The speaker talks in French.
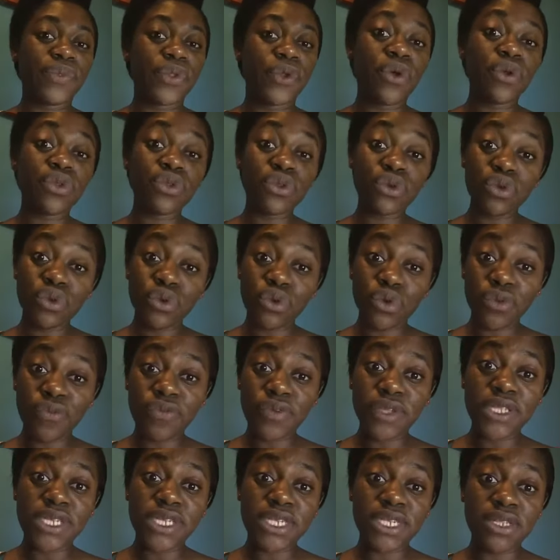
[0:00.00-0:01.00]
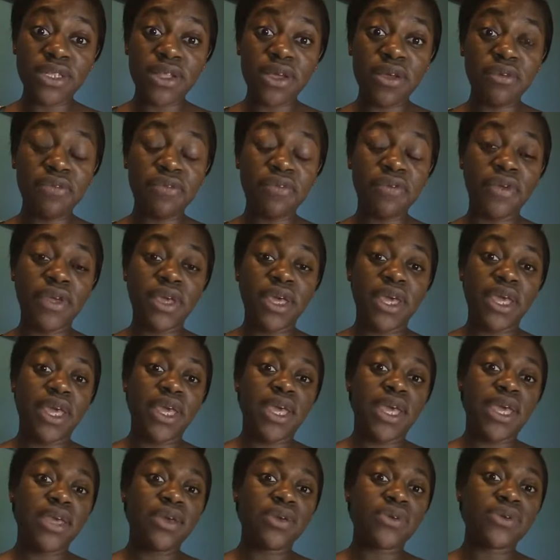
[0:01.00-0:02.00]
contre le Covid-19
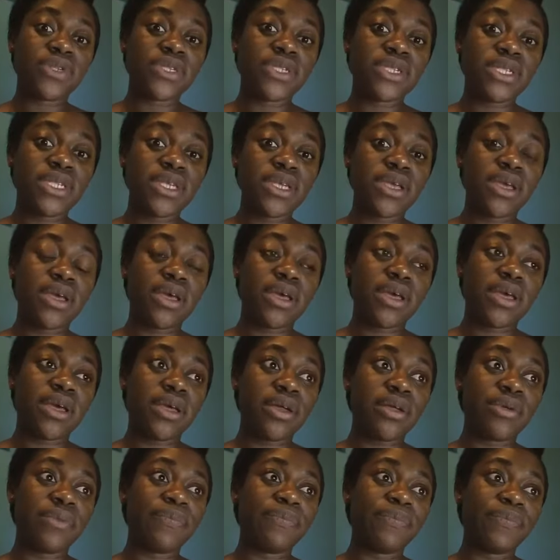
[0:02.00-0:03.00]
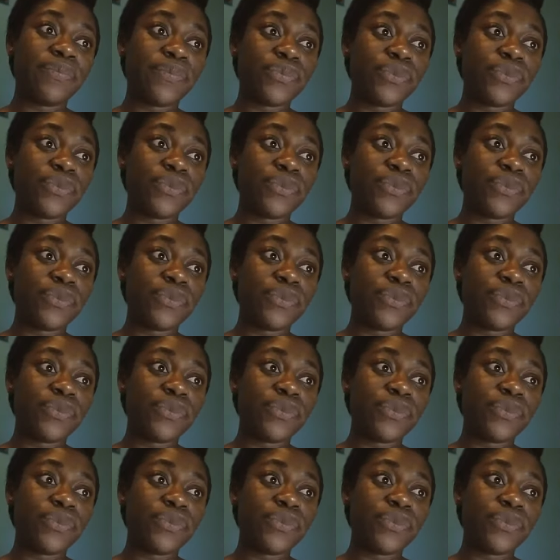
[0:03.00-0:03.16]
et aussi euh,